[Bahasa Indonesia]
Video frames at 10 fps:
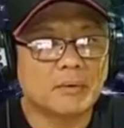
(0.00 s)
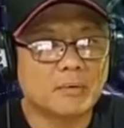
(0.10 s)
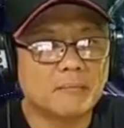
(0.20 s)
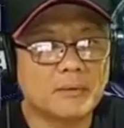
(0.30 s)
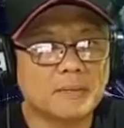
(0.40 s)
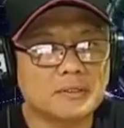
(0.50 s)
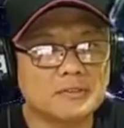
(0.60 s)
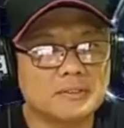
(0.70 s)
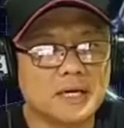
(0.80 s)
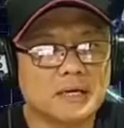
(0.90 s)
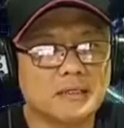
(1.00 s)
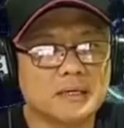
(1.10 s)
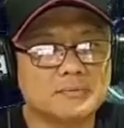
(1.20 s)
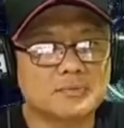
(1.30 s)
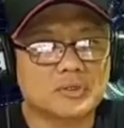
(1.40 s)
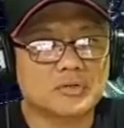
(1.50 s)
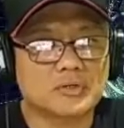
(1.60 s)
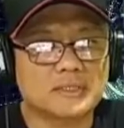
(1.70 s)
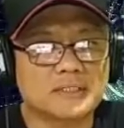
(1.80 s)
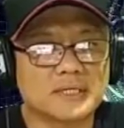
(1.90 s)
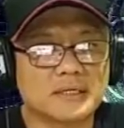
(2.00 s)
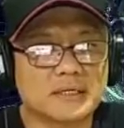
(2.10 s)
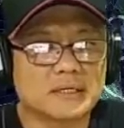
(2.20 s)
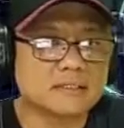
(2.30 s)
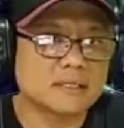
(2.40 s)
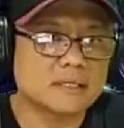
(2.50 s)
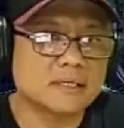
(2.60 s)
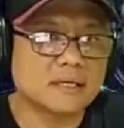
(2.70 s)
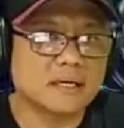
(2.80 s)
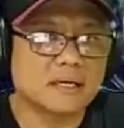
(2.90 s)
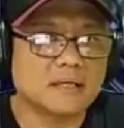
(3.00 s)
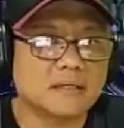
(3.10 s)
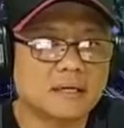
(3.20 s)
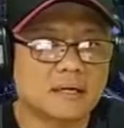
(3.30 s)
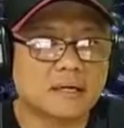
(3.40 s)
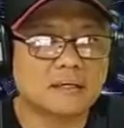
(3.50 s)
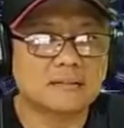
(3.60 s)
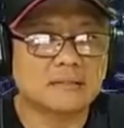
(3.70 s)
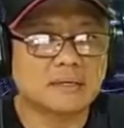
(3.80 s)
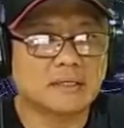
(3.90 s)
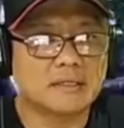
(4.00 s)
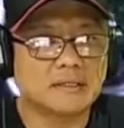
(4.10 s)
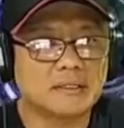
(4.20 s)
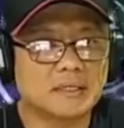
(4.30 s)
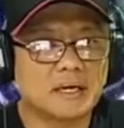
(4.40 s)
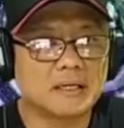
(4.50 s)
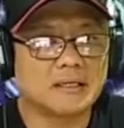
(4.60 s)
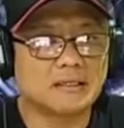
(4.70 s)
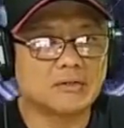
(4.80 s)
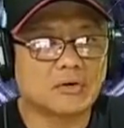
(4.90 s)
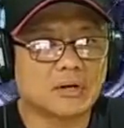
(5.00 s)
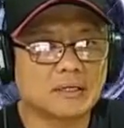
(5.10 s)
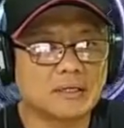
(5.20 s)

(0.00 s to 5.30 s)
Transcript: Momong memang dianggap suatu rezeki, rezeki ya yang sebaiknya tidak ditolak.